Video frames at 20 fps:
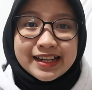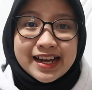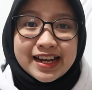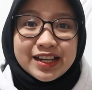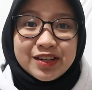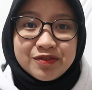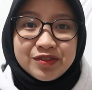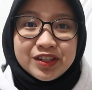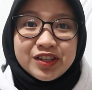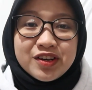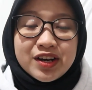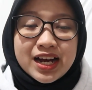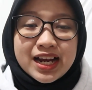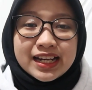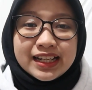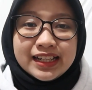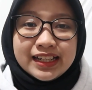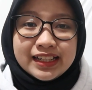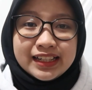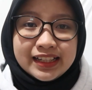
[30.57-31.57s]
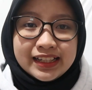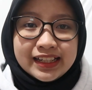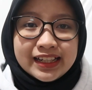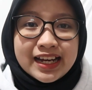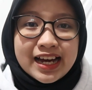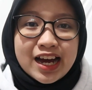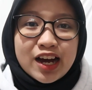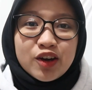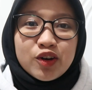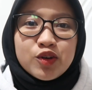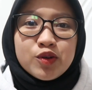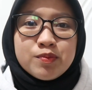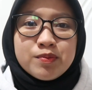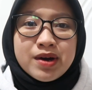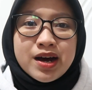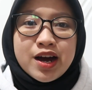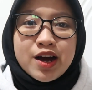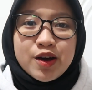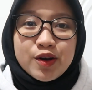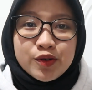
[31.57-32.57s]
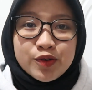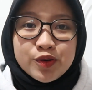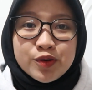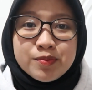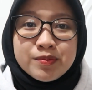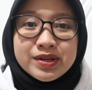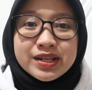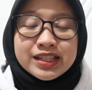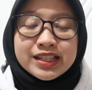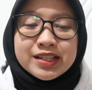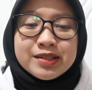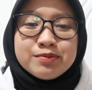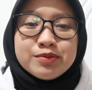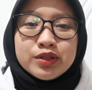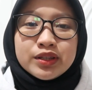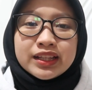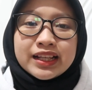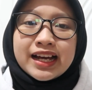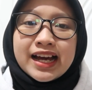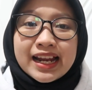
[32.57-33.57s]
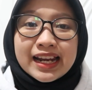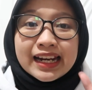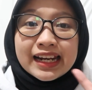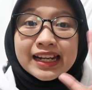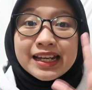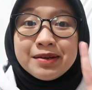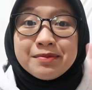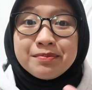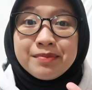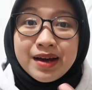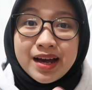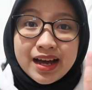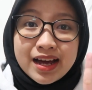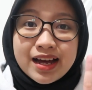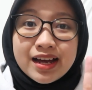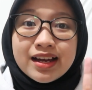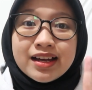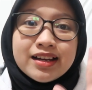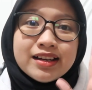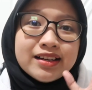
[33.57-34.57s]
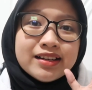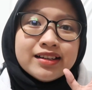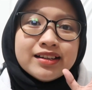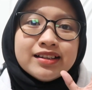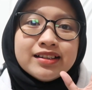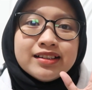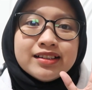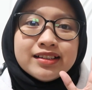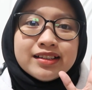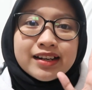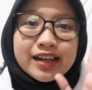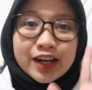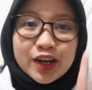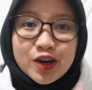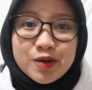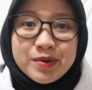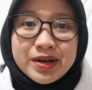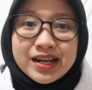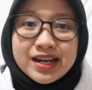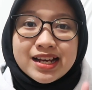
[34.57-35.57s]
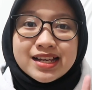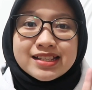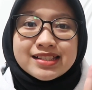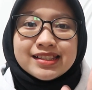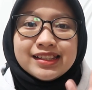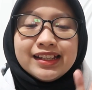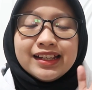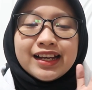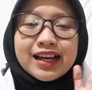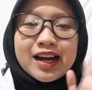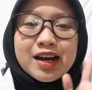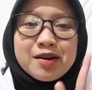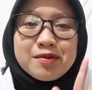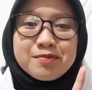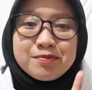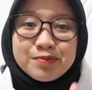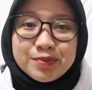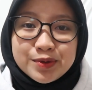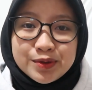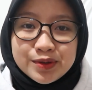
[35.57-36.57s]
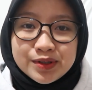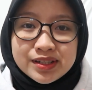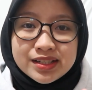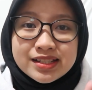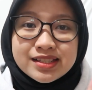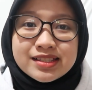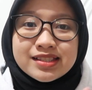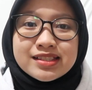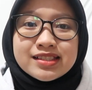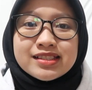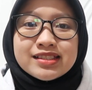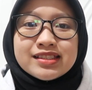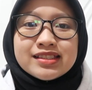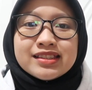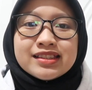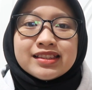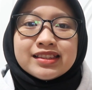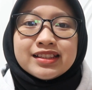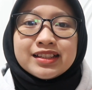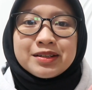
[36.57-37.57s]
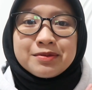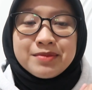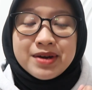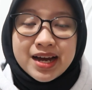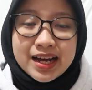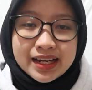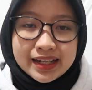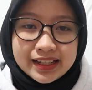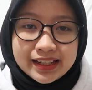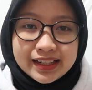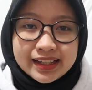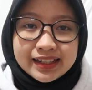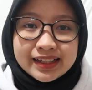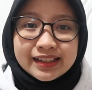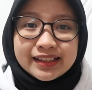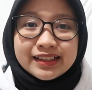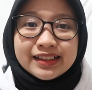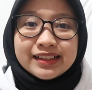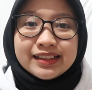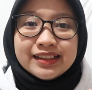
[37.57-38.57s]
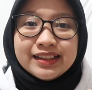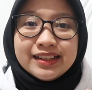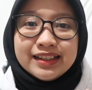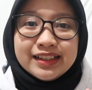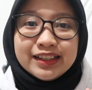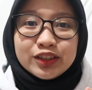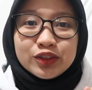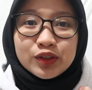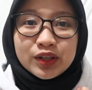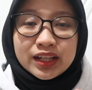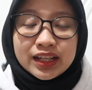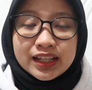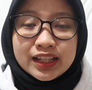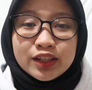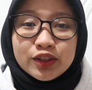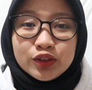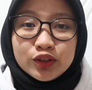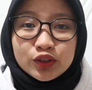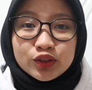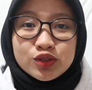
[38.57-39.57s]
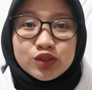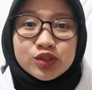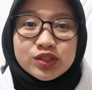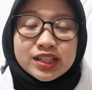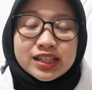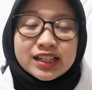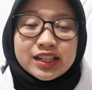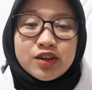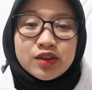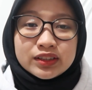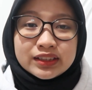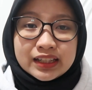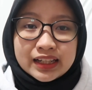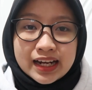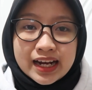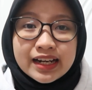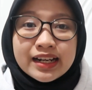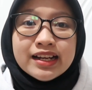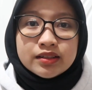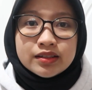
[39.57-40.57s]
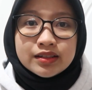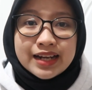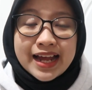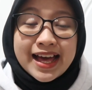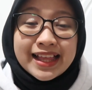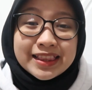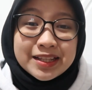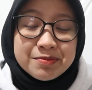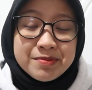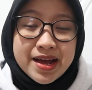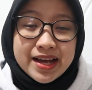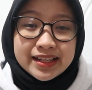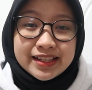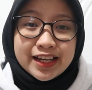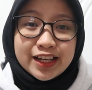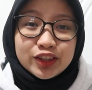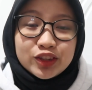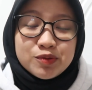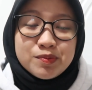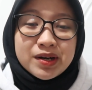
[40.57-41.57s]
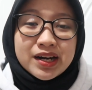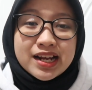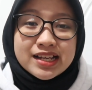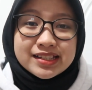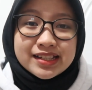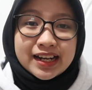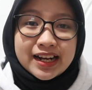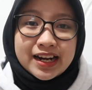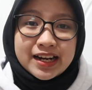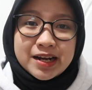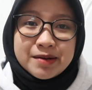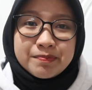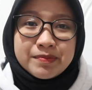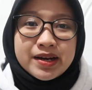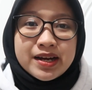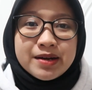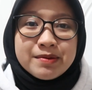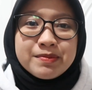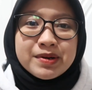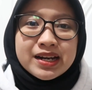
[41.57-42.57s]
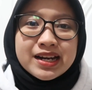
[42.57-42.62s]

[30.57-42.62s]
Nah, di video kali ini aku mau menyebutkan 5 rekomendasi kampus terbaik di Turki untuk jurusan kedokteran. Nah, terbaiknya itu berdasarkan apa?